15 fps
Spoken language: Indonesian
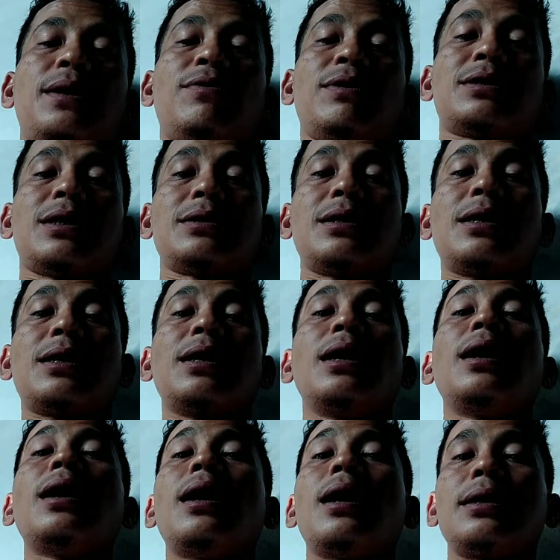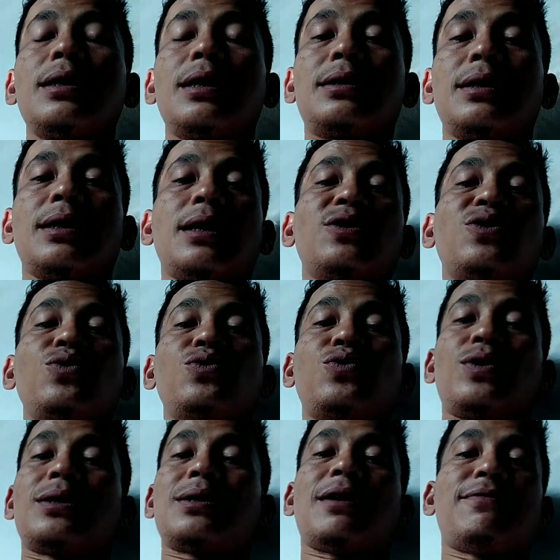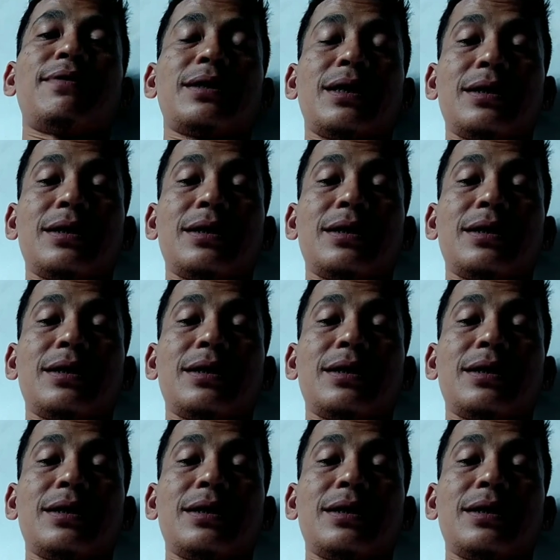bahwasanya hanya dengan tuduhan kafir